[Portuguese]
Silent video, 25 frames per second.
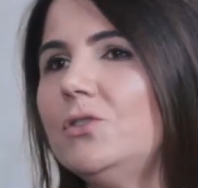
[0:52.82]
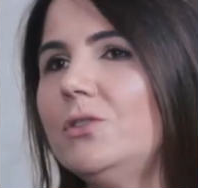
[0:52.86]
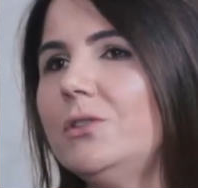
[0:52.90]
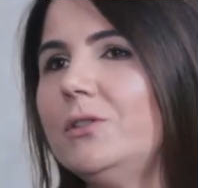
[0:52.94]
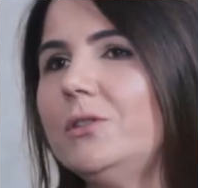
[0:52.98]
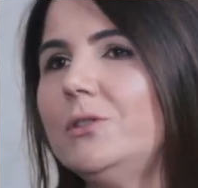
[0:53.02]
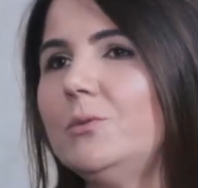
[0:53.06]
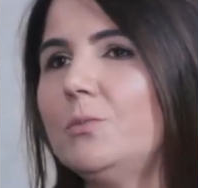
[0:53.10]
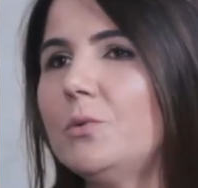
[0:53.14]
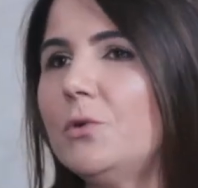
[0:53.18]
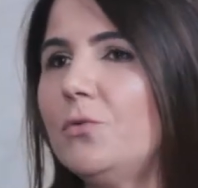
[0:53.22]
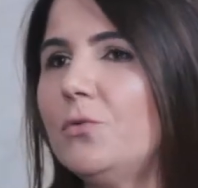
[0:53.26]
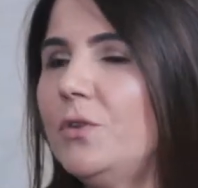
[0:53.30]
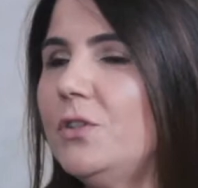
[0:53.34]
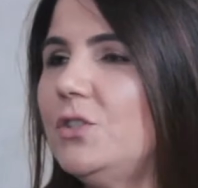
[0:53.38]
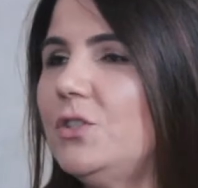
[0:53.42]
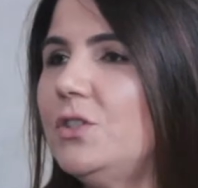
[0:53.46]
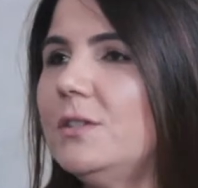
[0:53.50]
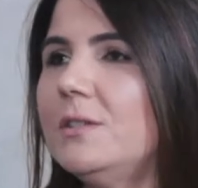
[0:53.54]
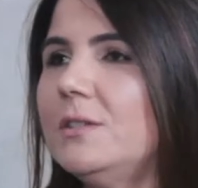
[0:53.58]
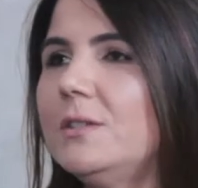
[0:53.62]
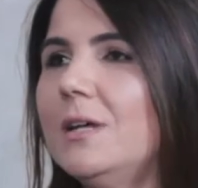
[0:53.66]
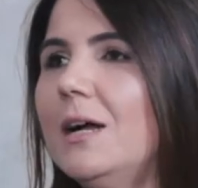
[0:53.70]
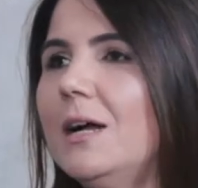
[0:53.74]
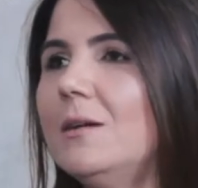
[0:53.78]
de, de
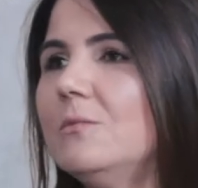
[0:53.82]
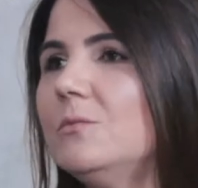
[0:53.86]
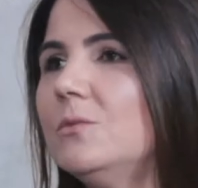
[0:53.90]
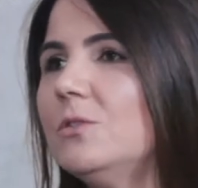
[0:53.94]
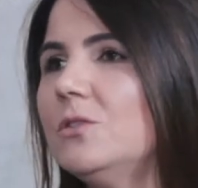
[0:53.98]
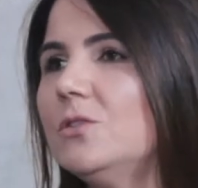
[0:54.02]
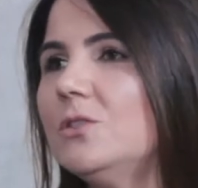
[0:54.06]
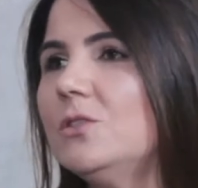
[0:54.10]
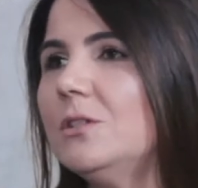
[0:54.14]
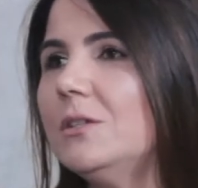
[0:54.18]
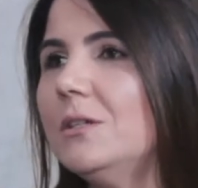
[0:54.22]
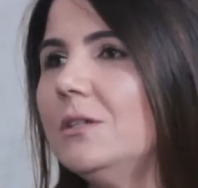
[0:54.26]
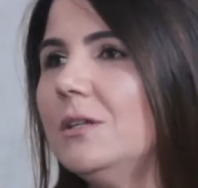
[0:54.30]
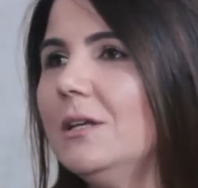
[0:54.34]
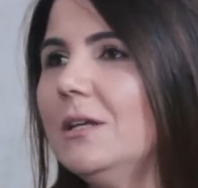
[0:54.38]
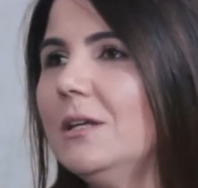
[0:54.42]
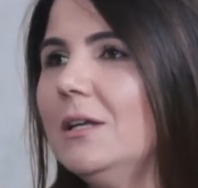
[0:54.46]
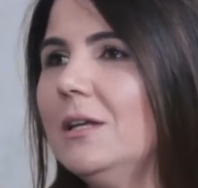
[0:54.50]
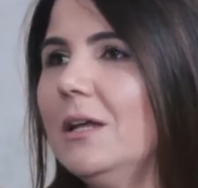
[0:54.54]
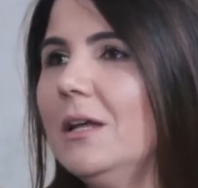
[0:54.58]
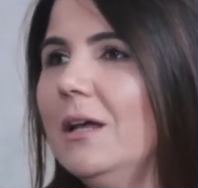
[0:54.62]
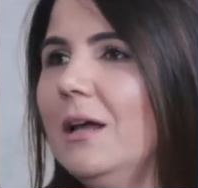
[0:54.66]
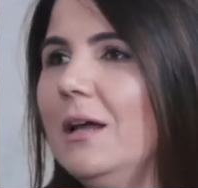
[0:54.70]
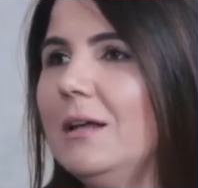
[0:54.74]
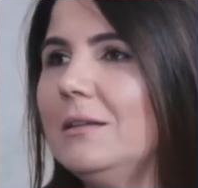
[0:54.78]
profetizarmos, de
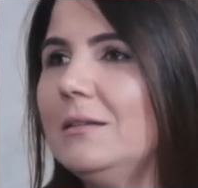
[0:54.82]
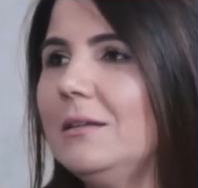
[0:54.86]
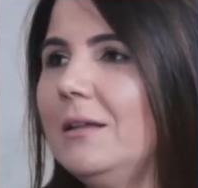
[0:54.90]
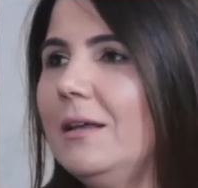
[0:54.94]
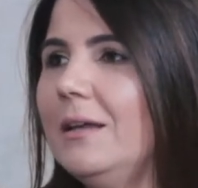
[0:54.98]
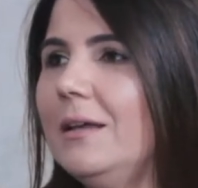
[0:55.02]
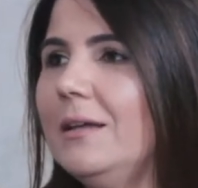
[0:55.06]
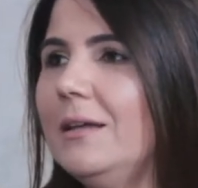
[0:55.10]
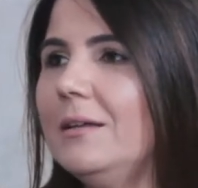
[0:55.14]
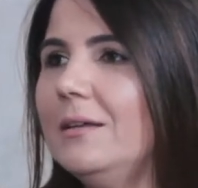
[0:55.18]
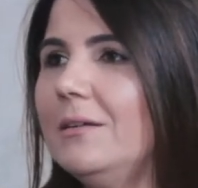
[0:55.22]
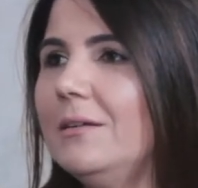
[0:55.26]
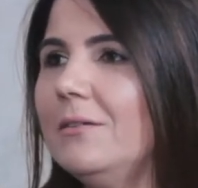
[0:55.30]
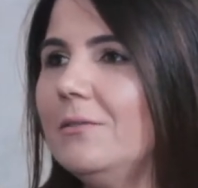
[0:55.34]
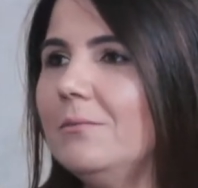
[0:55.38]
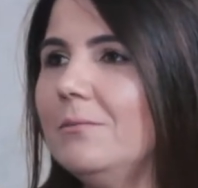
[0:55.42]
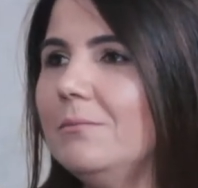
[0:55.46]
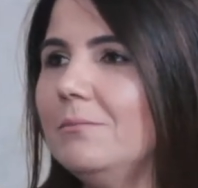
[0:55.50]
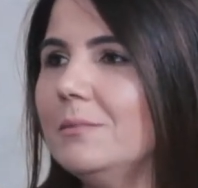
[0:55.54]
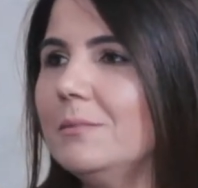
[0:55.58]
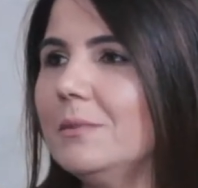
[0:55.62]
até